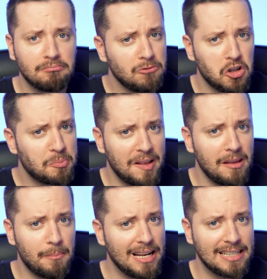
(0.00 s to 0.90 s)
los
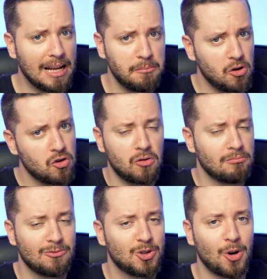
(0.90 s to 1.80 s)
principales
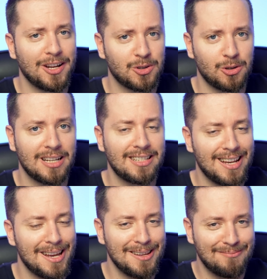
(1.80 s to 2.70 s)
cambios son estos, así
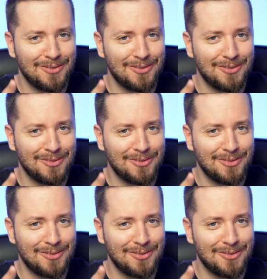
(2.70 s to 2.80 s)
que